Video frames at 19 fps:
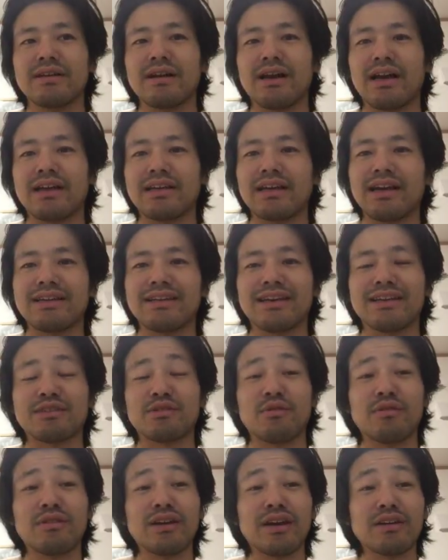あいやいや
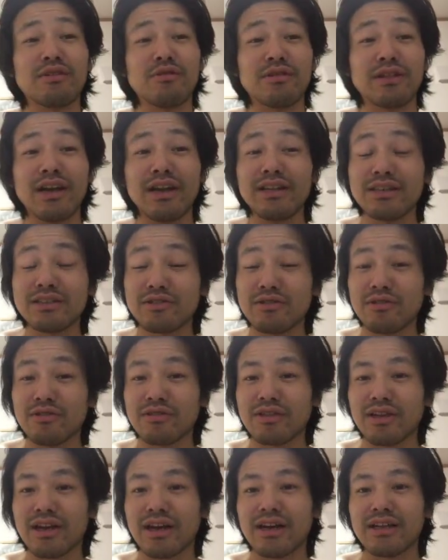そんな人いないでしょ
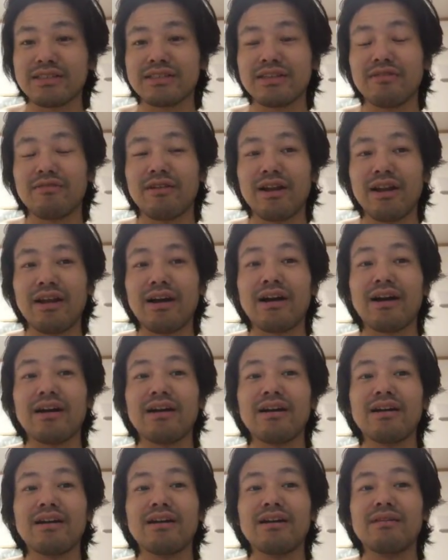うって感じてるなら
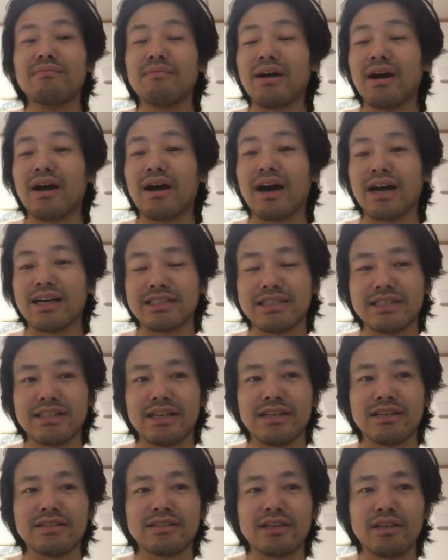まあ安心
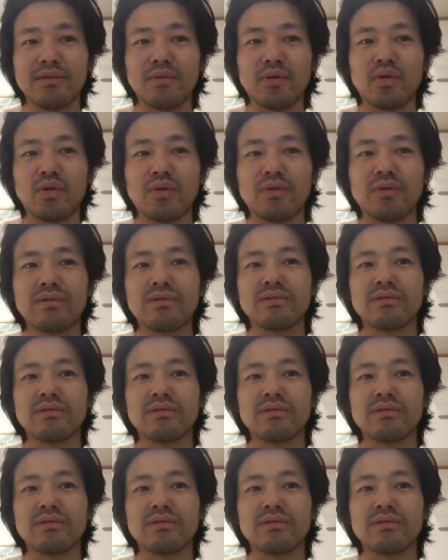なんですけども